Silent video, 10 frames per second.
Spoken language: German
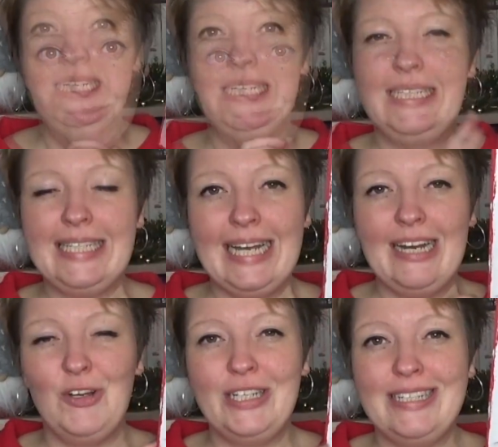Ich kann
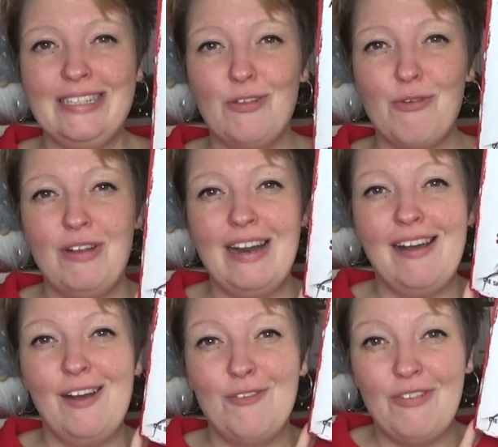euch diesen
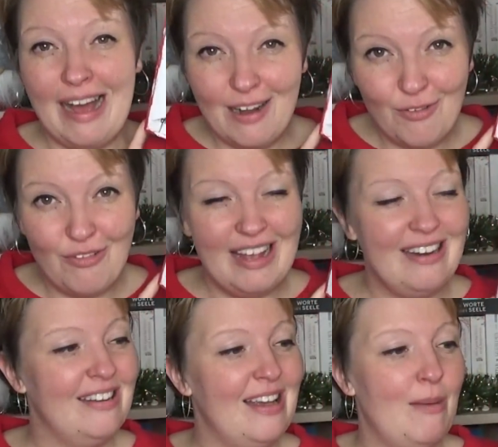Thriller auf alle Fälle
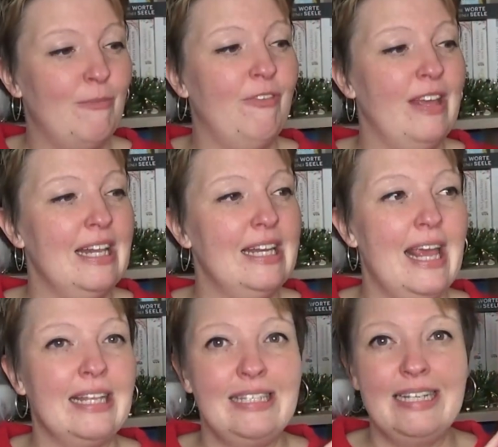empfehlen.
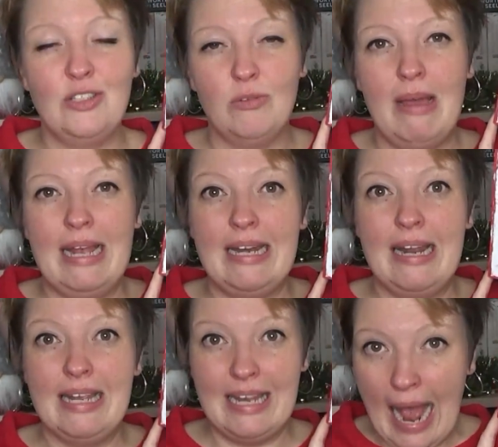Er zählt zu meinen
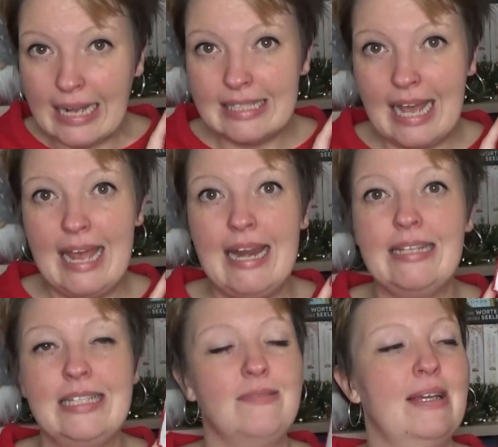
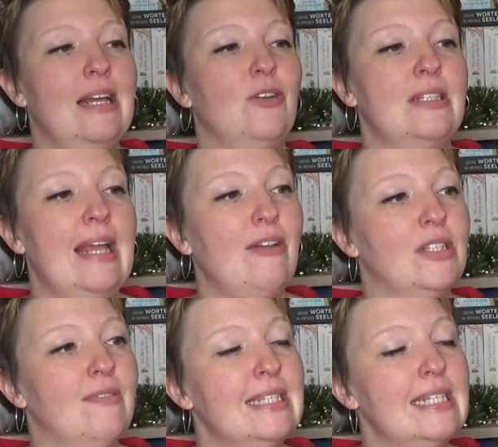Jahreshighlights
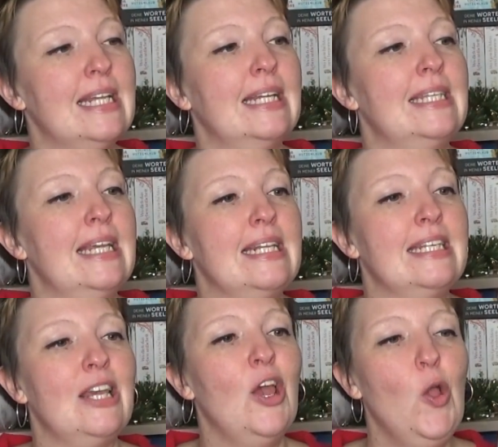2021
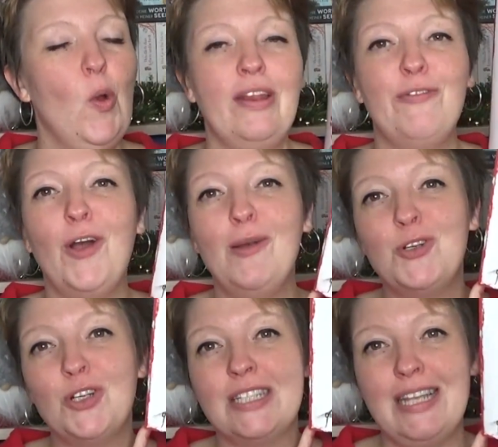tatsächlich. Und ich freue mich
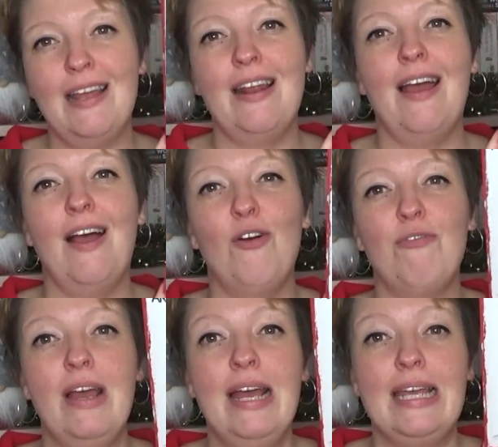schon sehr
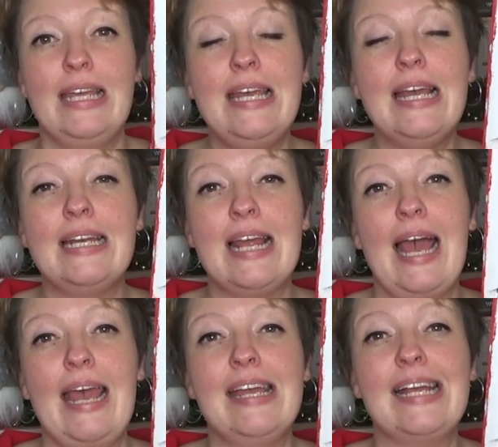darauf, hier in der
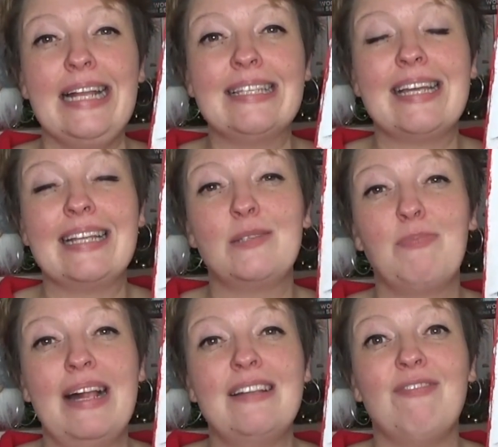Reihe ganz, ganz
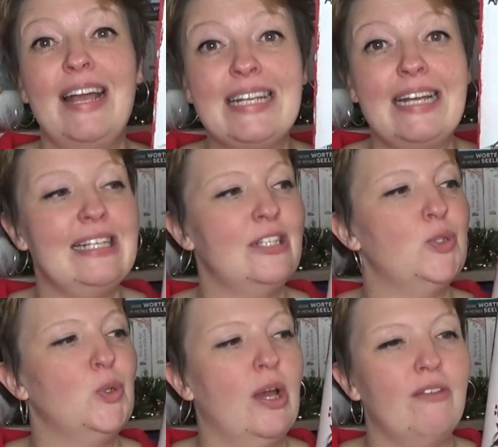bald weiterlesen
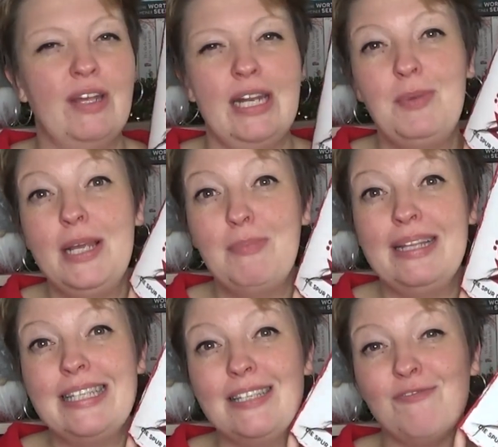zu können, wenn nämlich
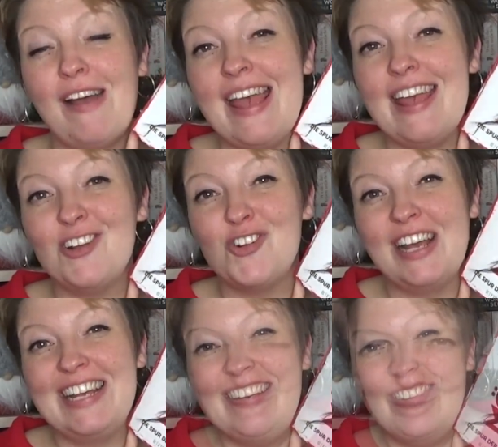Band 2
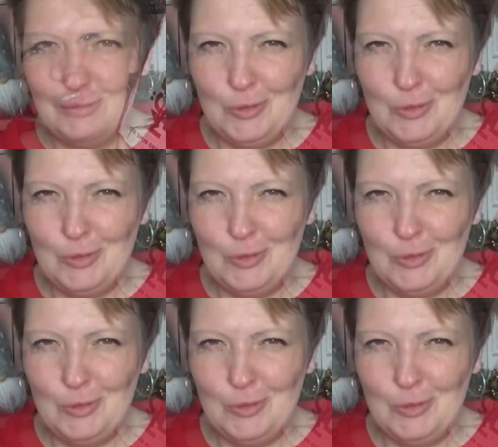erscheint.